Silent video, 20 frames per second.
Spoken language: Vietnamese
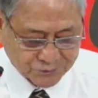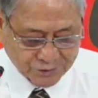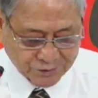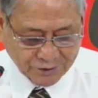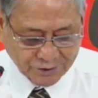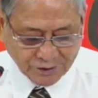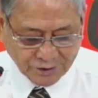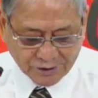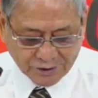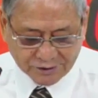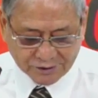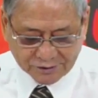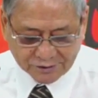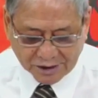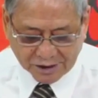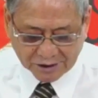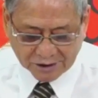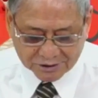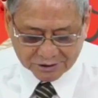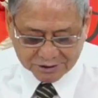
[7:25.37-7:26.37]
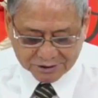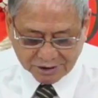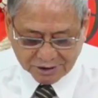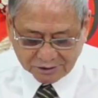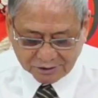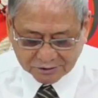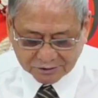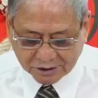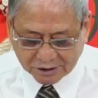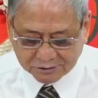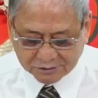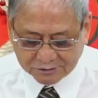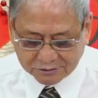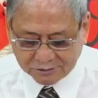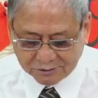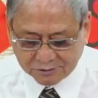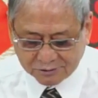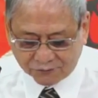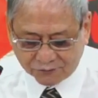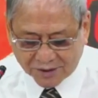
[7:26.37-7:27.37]
Hình ảnh trên thật
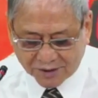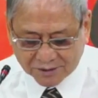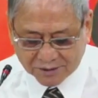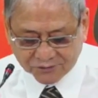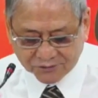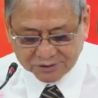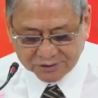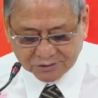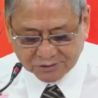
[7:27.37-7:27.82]
tương phản với